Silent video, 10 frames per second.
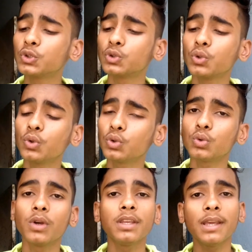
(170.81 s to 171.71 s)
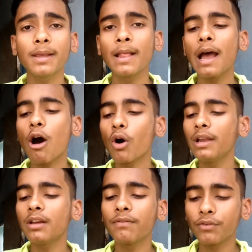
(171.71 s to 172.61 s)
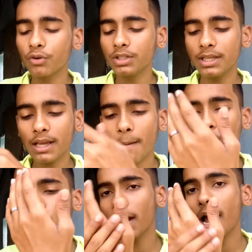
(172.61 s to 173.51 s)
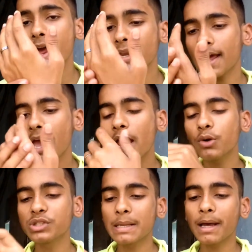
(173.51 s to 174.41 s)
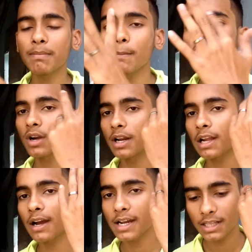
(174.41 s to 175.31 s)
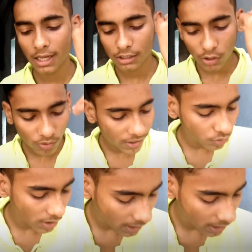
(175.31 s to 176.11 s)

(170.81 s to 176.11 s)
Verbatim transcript: सो तो ये ऑनली फॉर ये आपको लगा लेना है एंड उसके बाद मैं आपको रंग लगा के दिखाता हूँ गाइस तो